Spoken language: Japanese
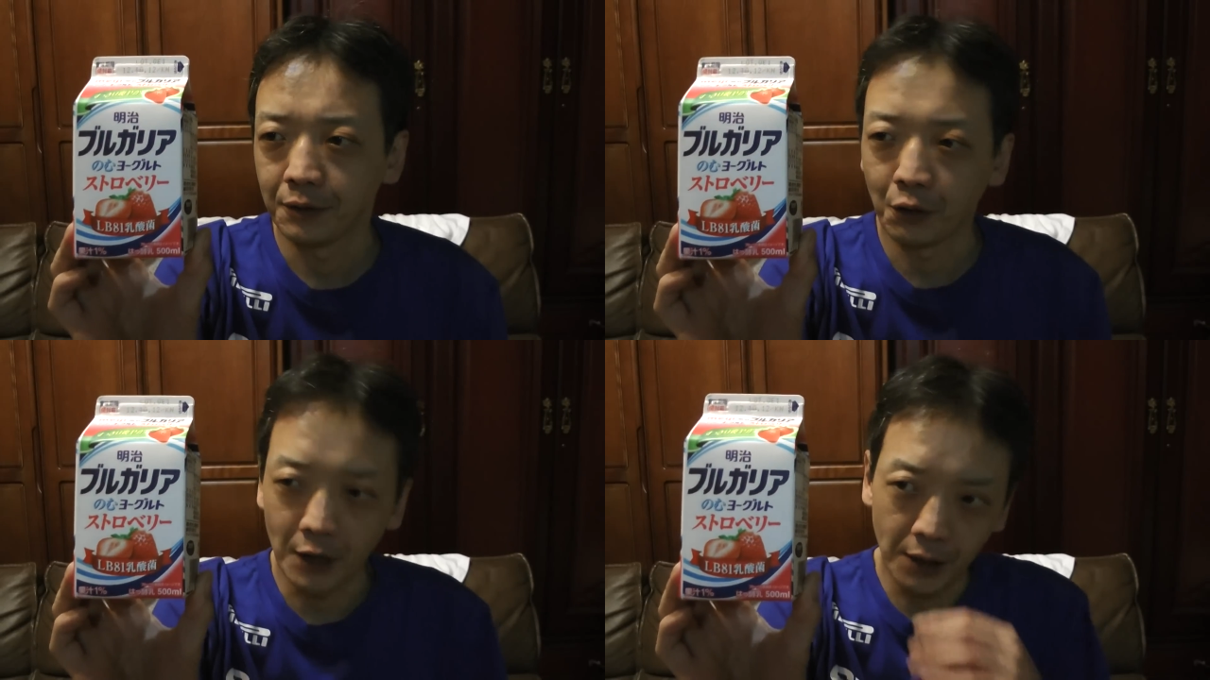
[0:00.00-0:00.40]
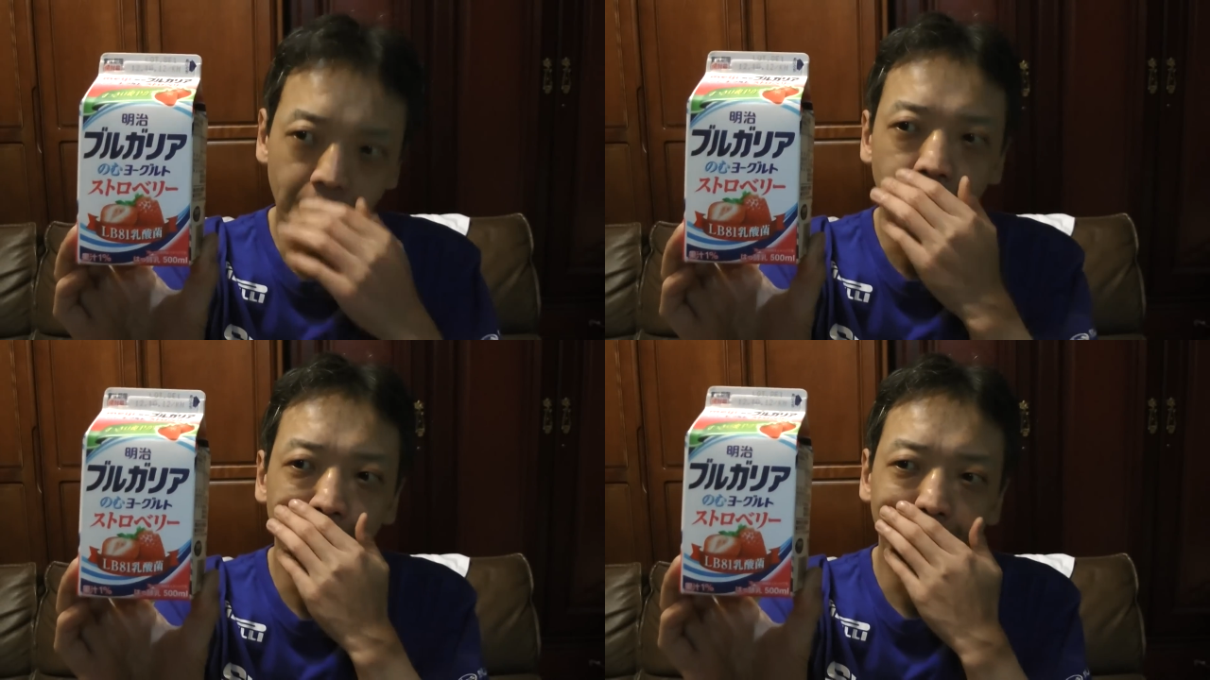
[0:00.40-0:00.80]

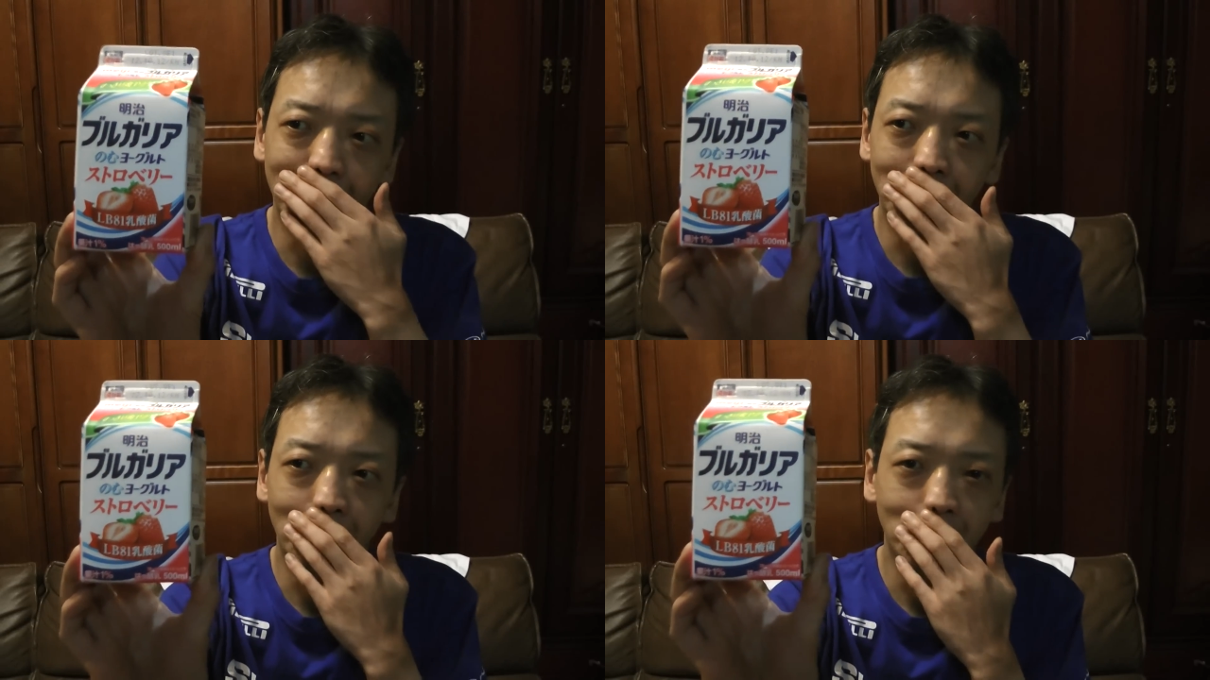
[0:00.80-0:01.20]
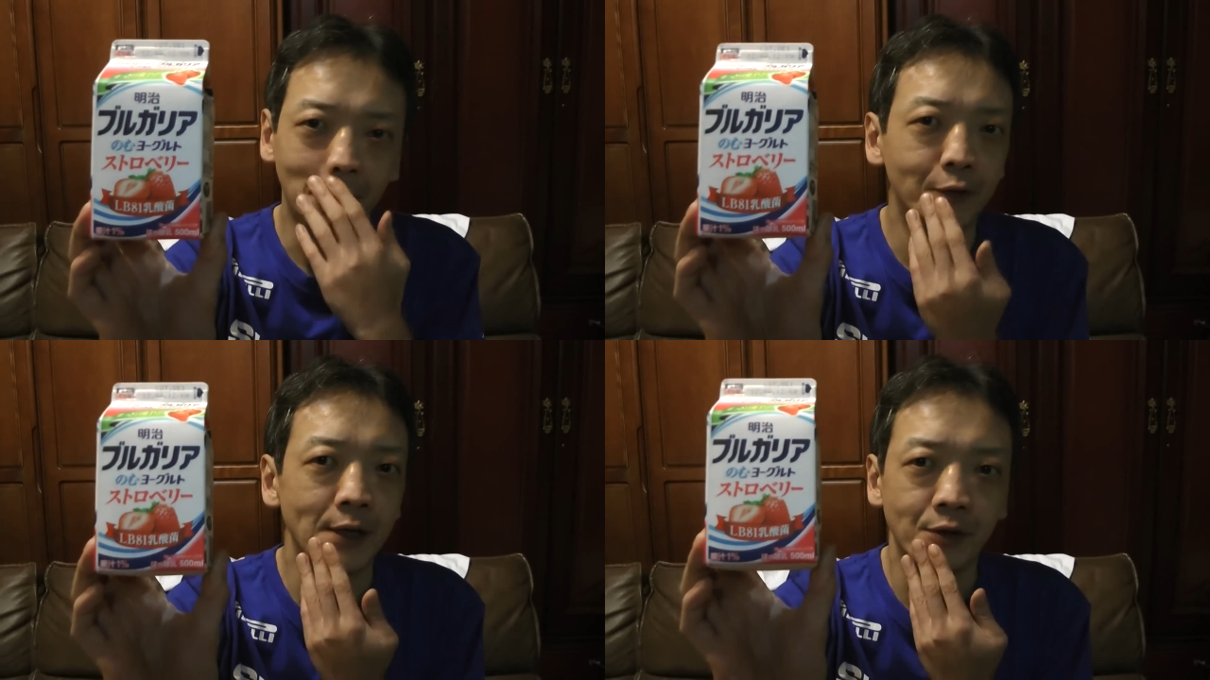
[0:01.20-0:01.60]
ドリンクの
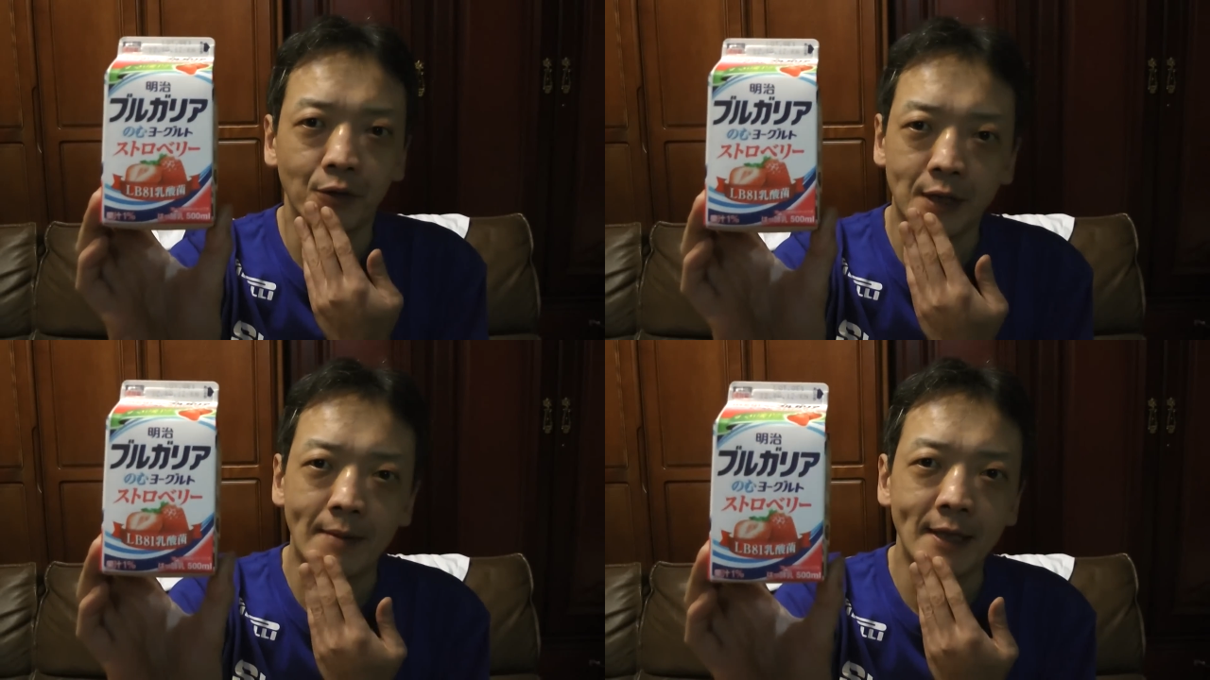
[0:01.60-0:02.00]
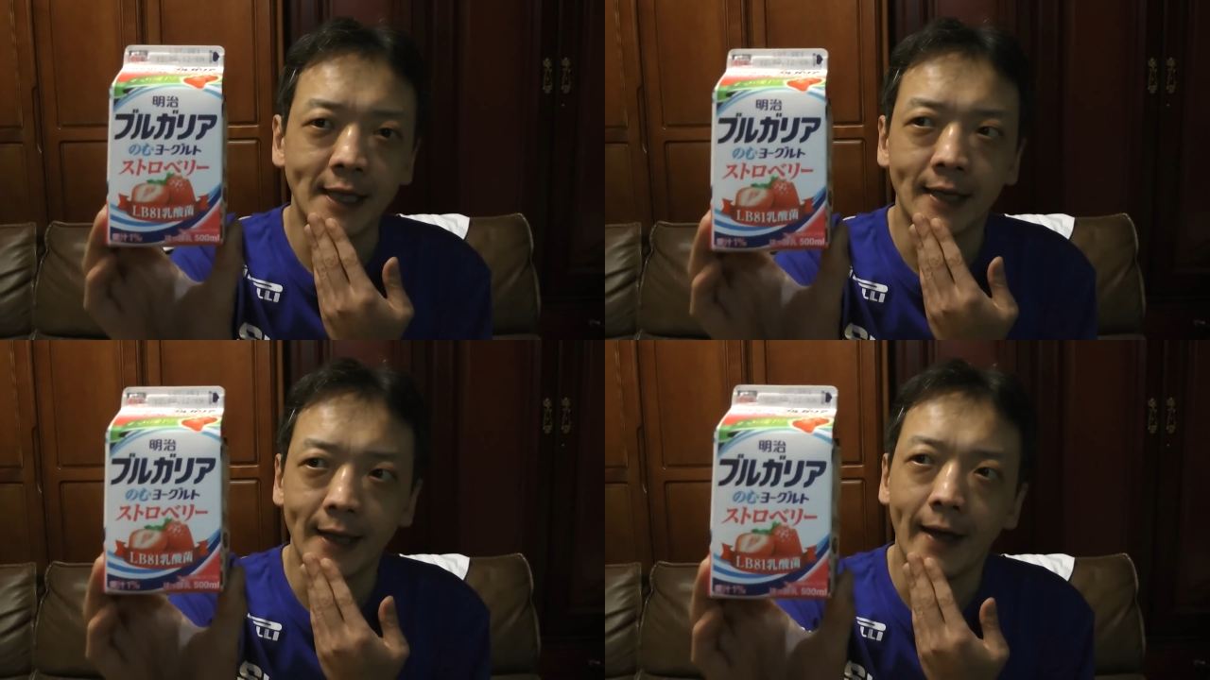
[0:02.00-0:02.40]
リクエストございま
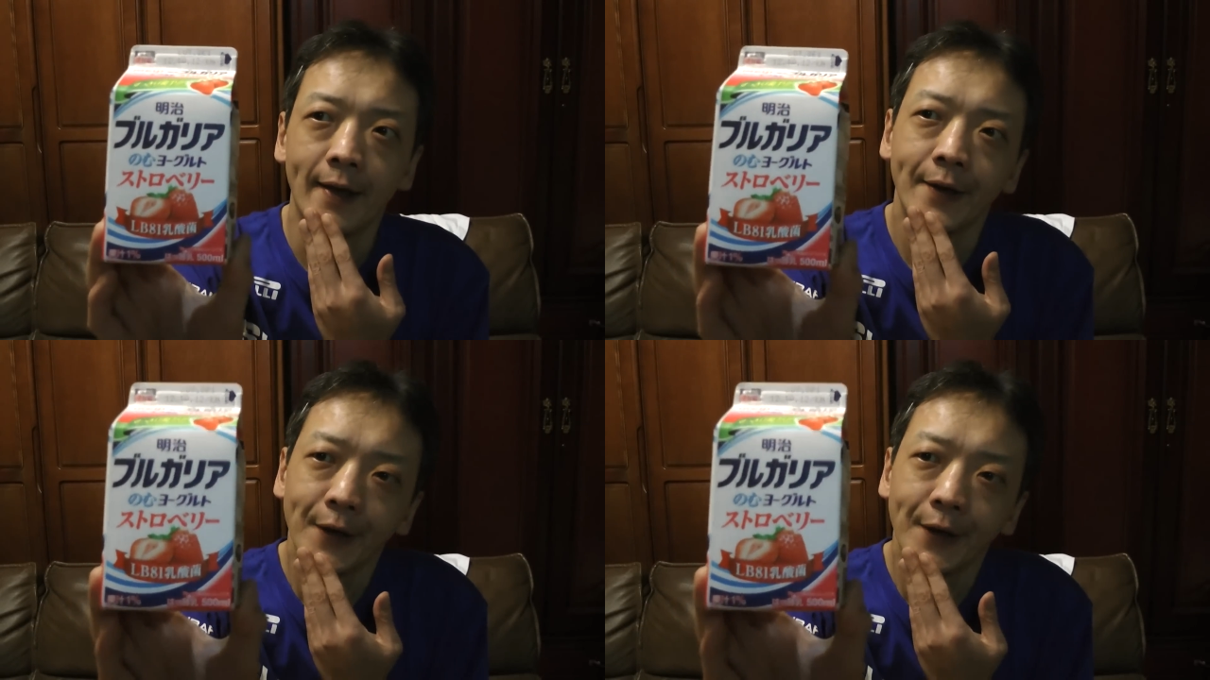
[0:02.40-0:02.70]
したんで